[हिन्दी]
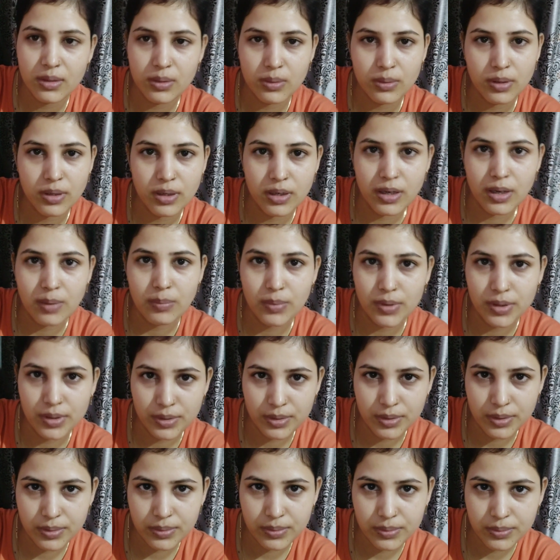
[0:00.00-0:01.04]
तो एक काम
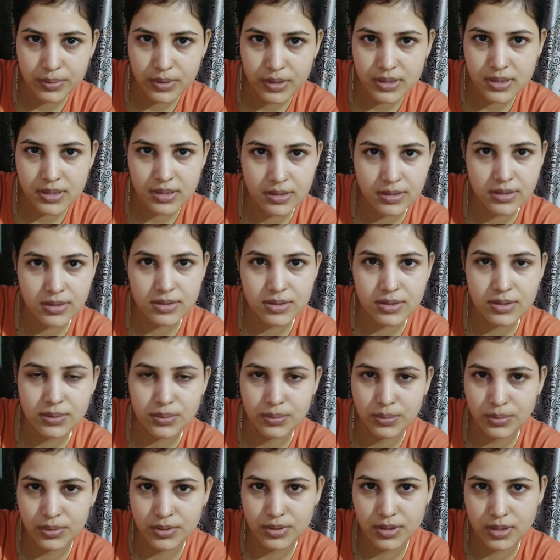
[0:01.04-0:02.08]
करती हूँ कि जल्दी से
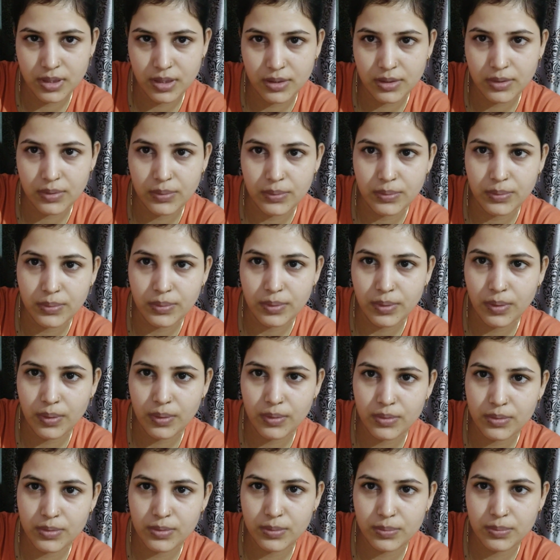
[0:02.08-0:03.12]
उठ जाती हूँ
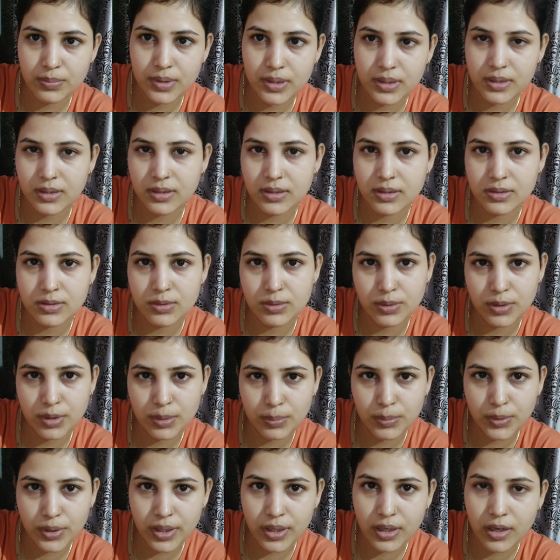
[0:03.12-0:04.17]
और जो भी छोटे
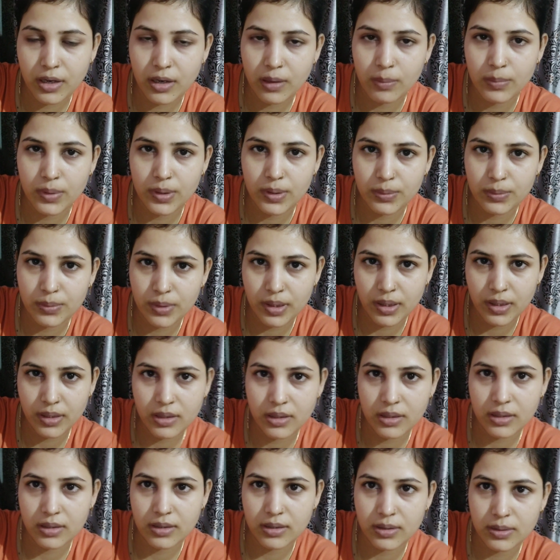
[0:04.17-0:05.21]
मोटे काम हैं उन्हें
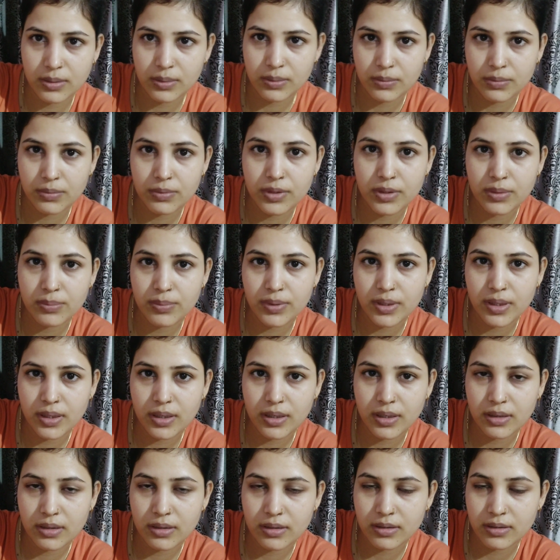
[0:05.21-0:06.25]
कर लेती हूँ फिर भी
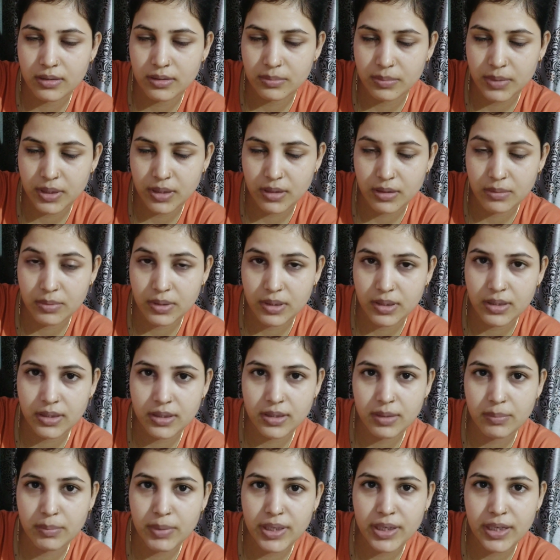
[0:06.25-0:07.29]
अगर मतलब अगर
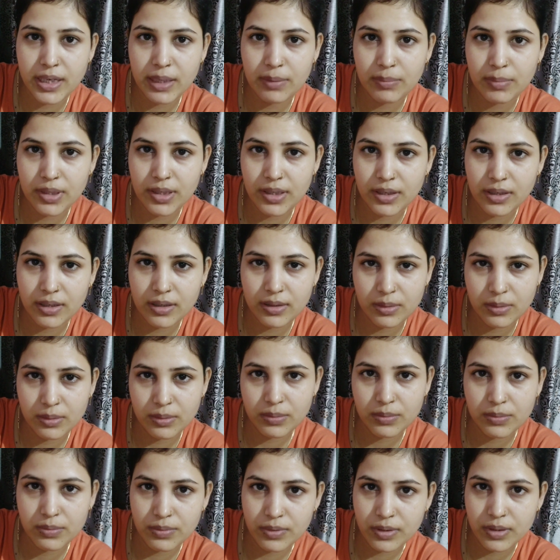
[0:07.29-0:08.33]
दिन में टाइम लगेगा तो
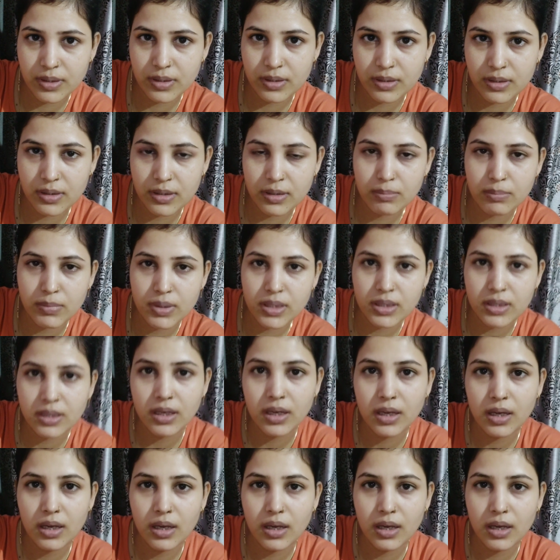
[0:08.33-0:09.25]
फिर दिन में